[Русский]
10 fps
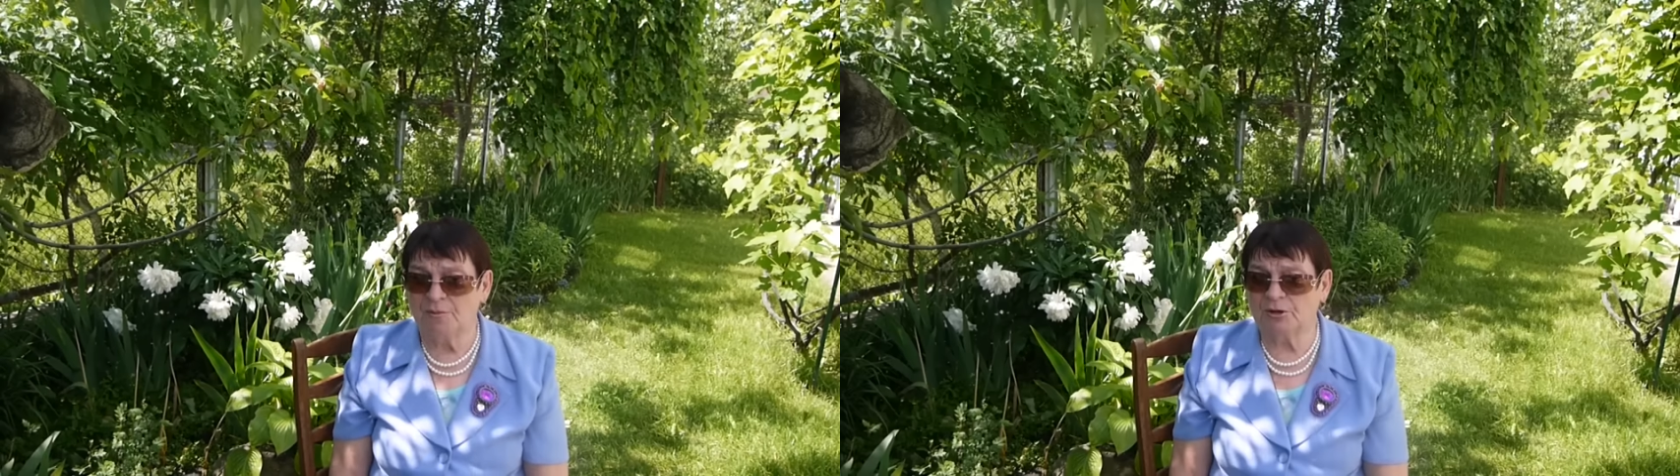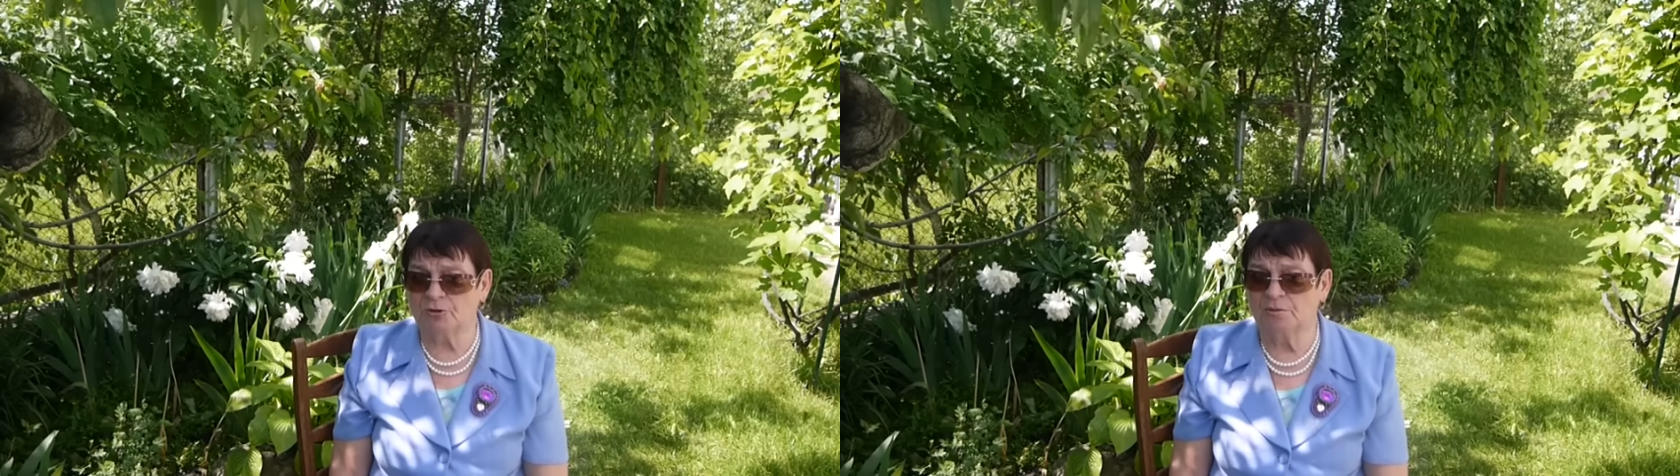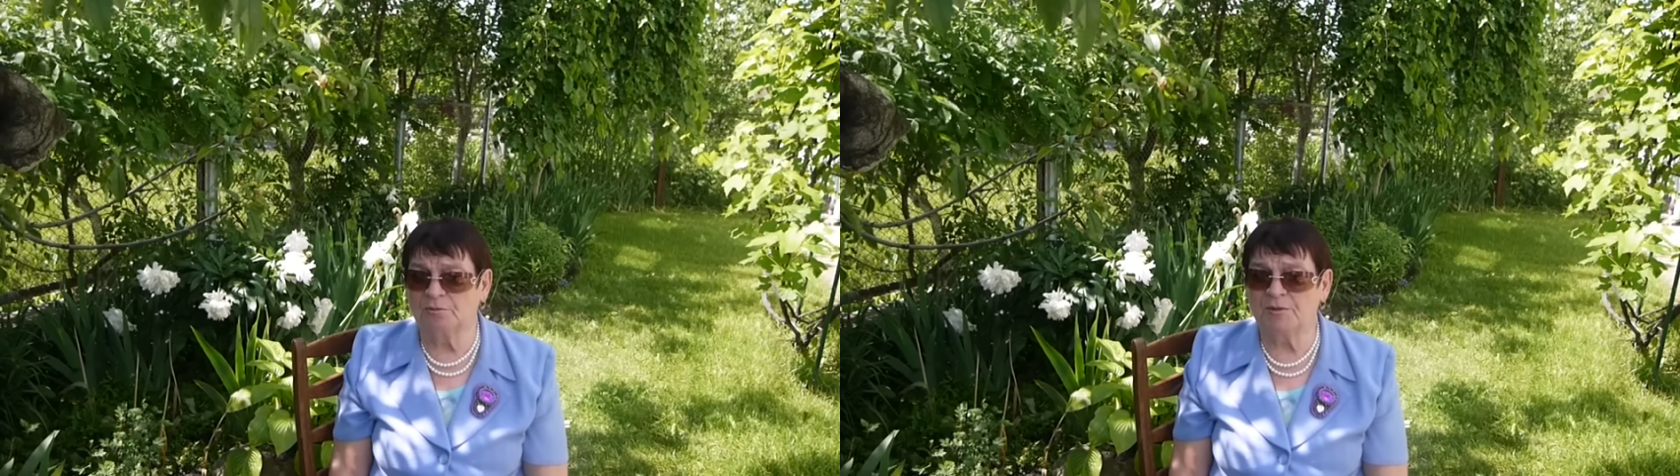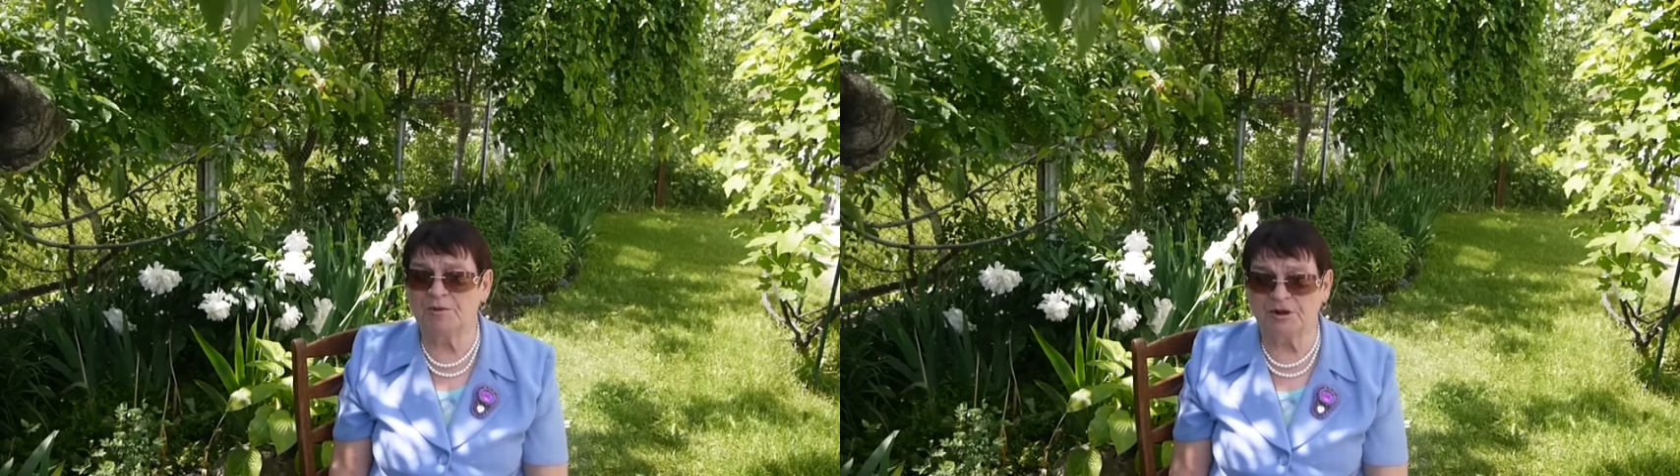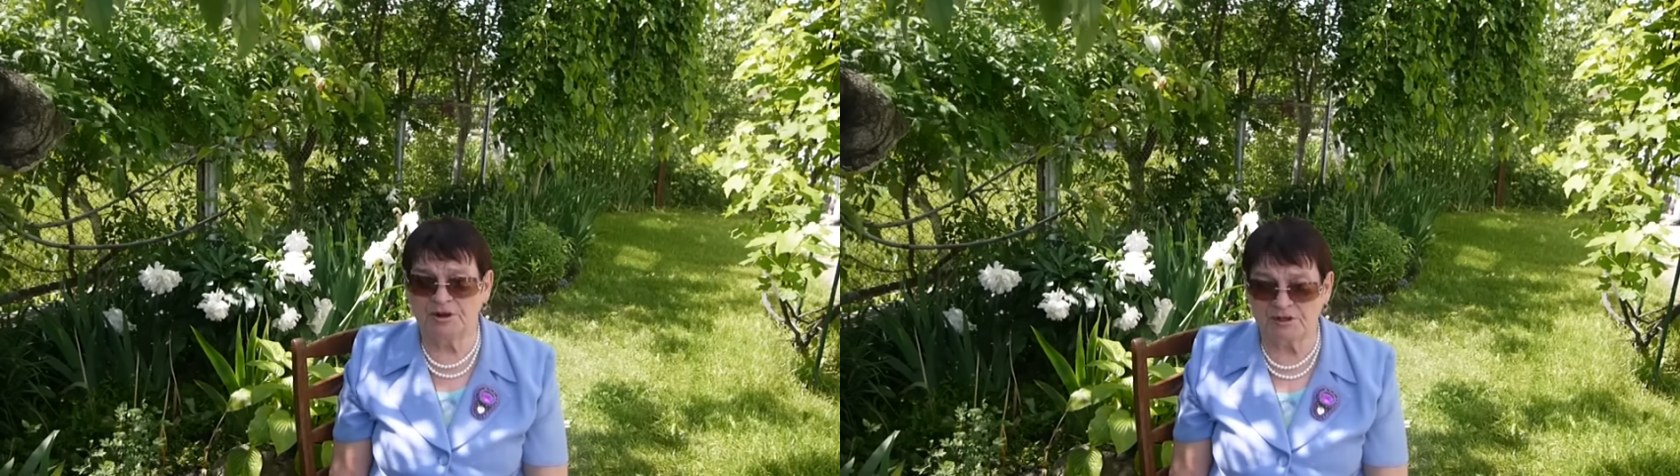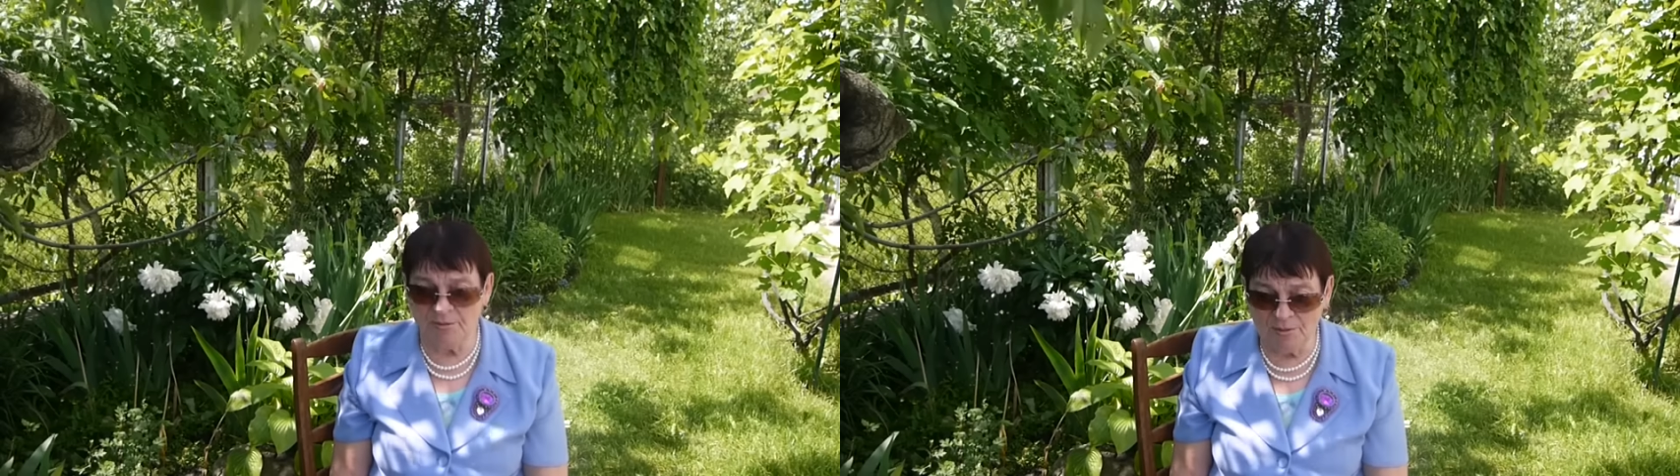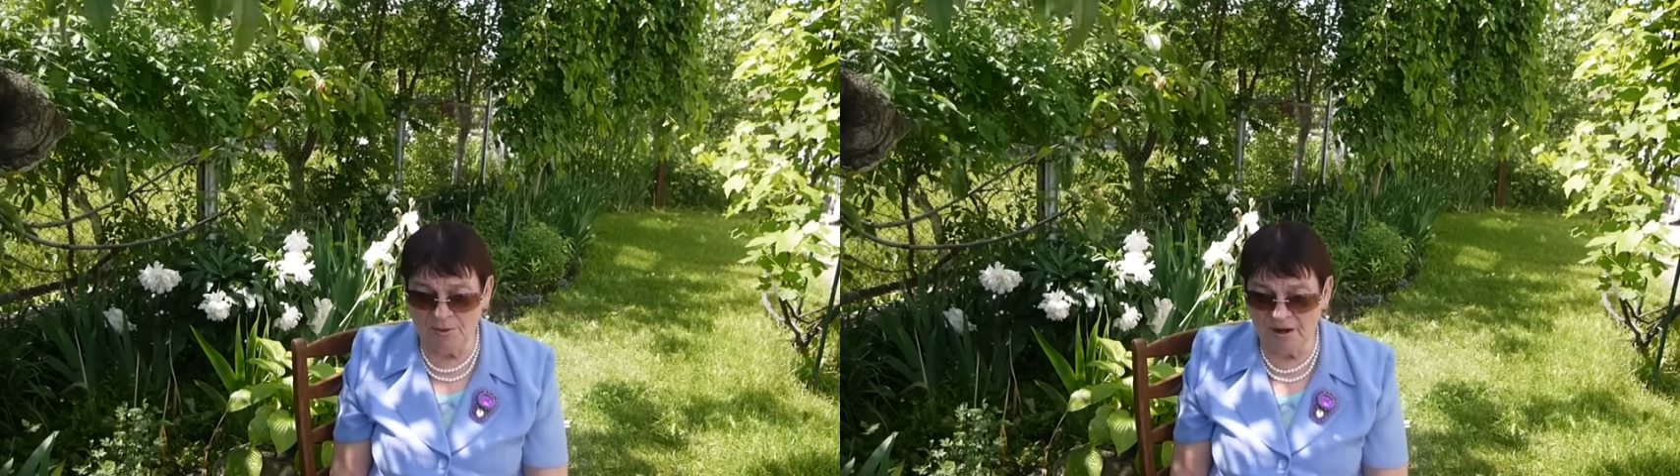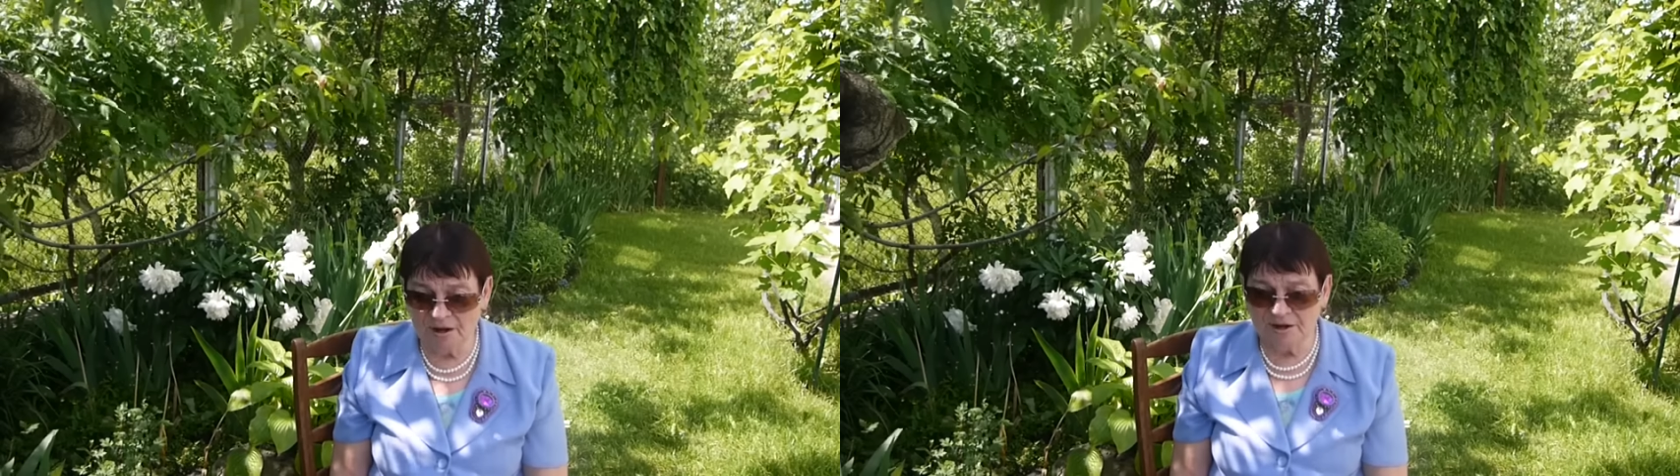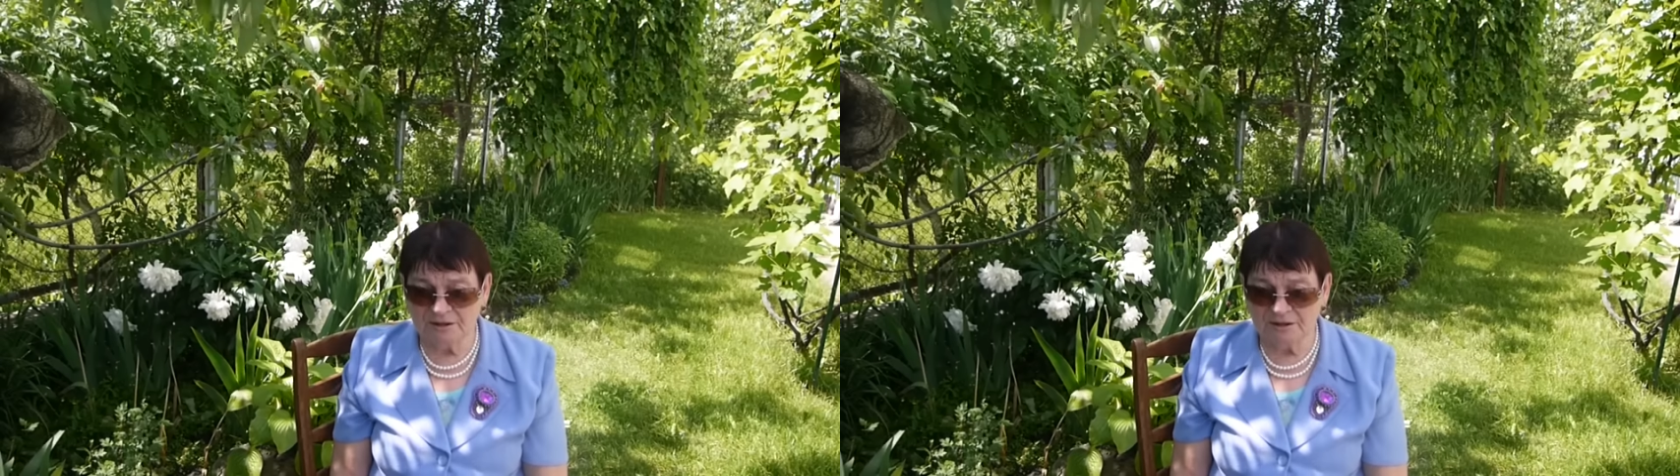Потом помирает мама